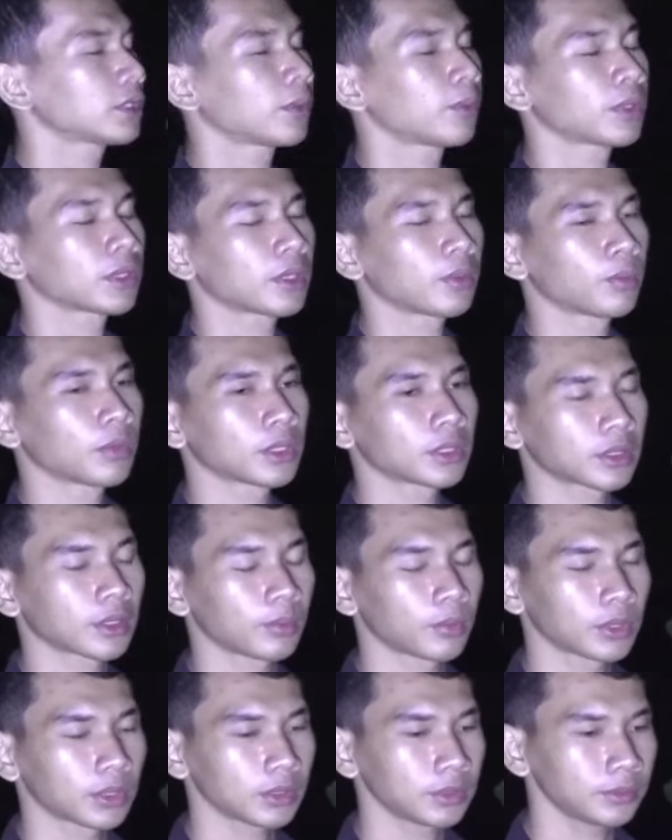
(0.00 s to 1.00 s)
sama
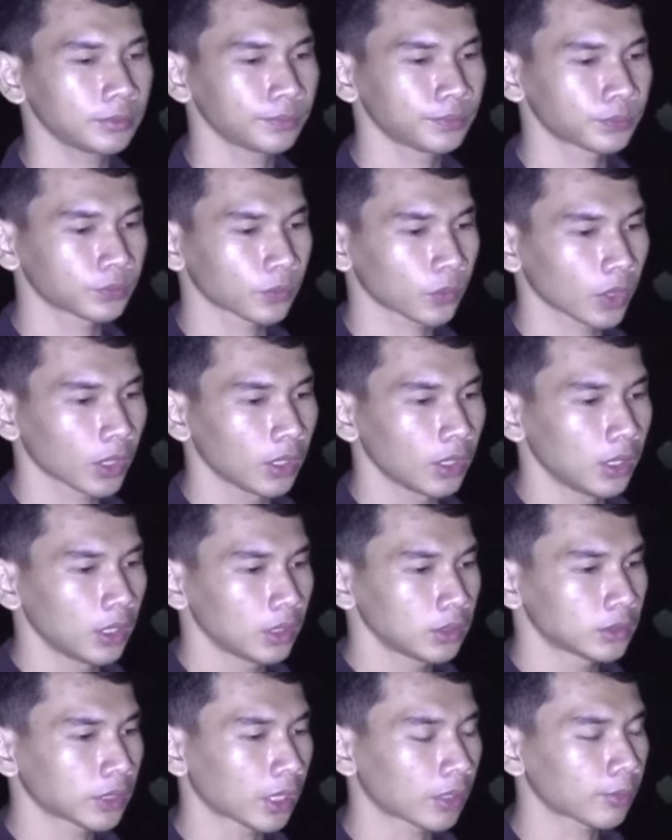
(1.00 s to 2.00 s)
teman-teman
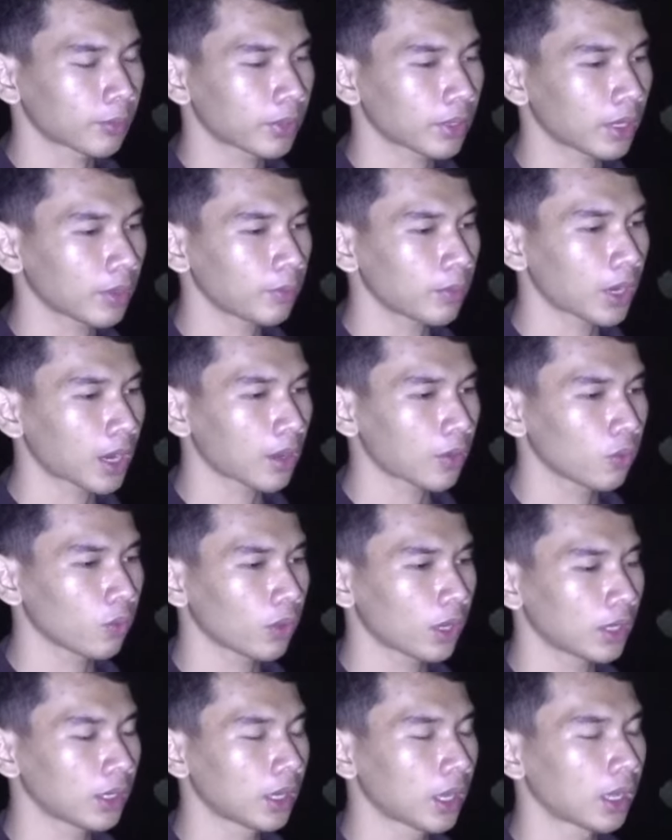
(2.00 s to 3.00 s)
jangan pernah
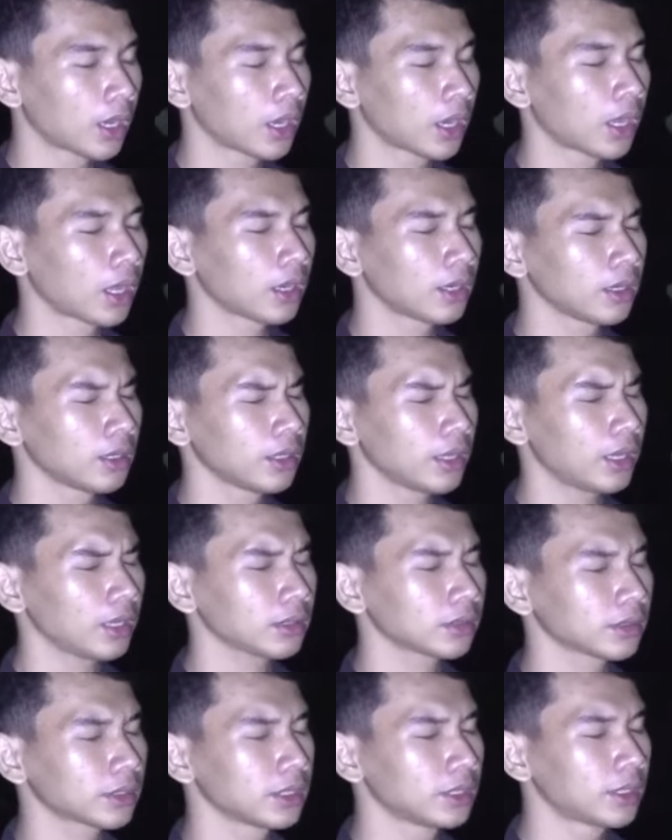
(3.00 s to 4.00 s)
melakukan hal-hal yang
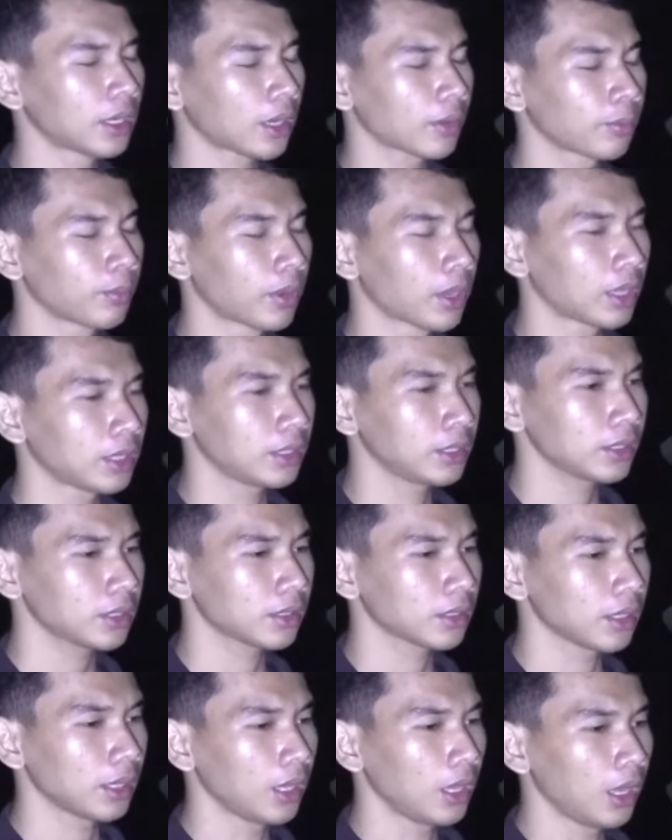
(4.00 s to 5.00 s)
tidak baik
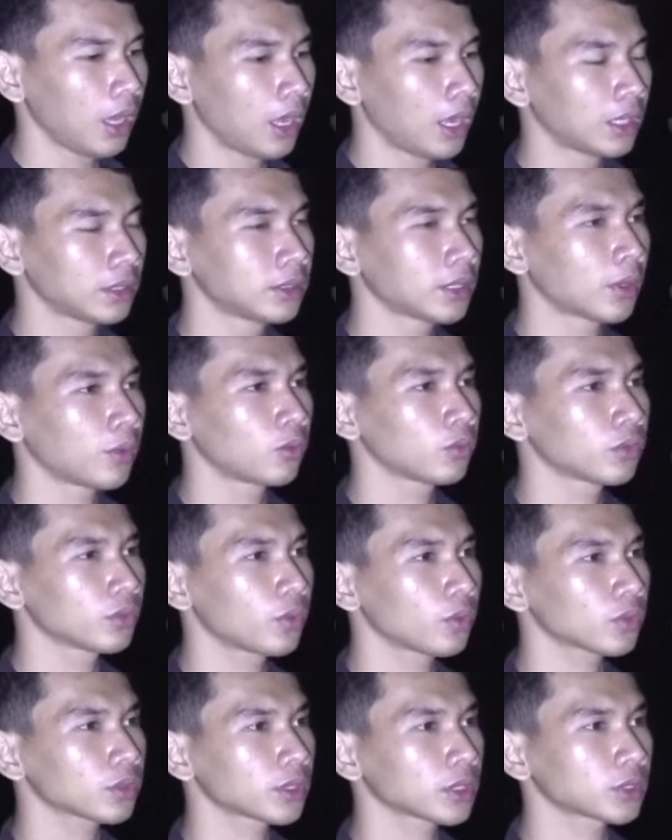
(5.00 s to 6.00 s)
hanya
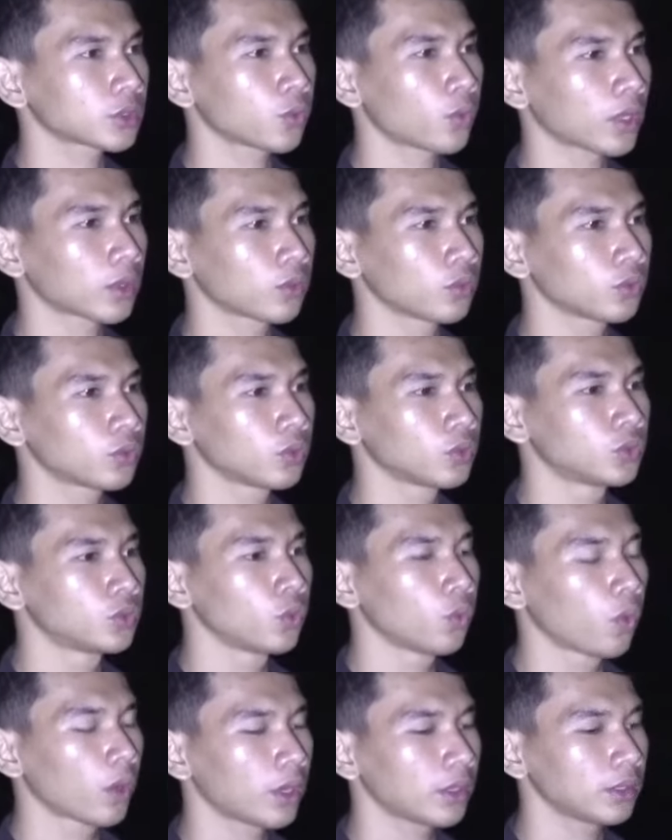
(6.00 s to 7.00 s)
untuk sesuatu
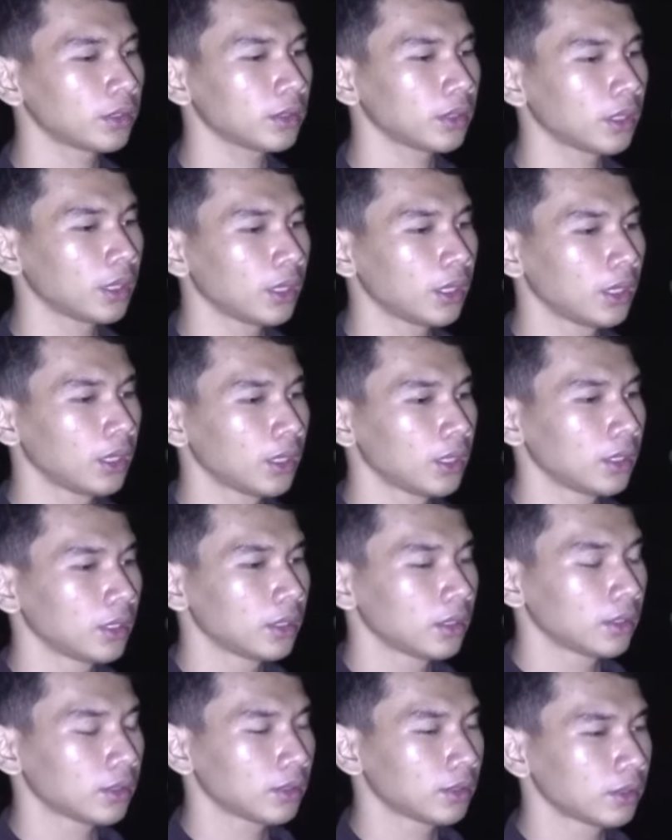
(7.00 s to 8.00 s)
tujuan
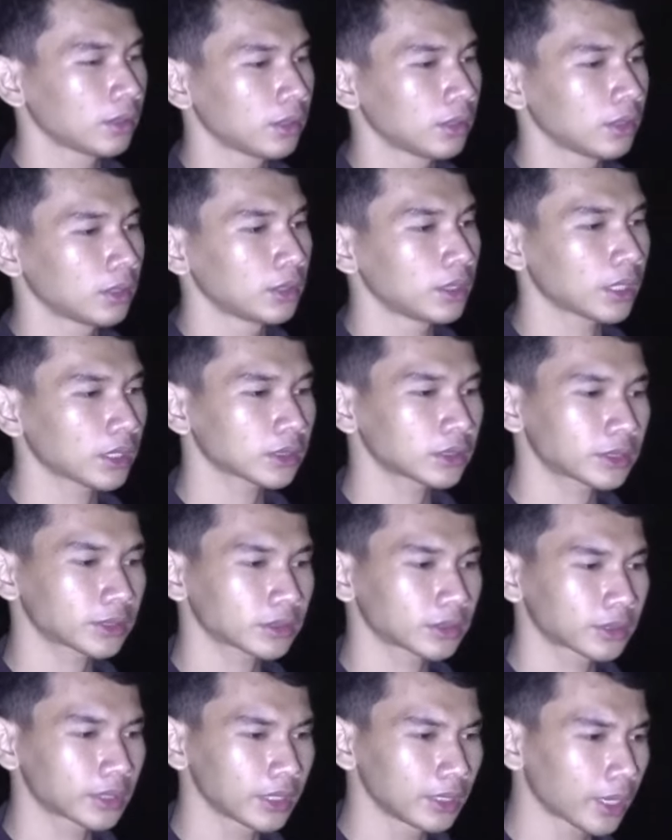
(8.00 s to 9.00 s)
yang
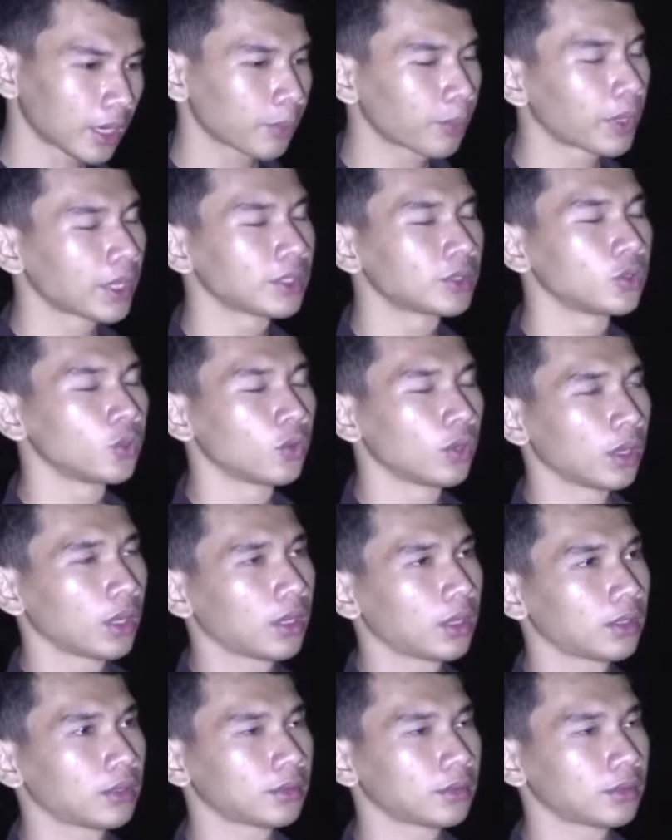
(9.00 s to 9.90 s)
tidak baik juga.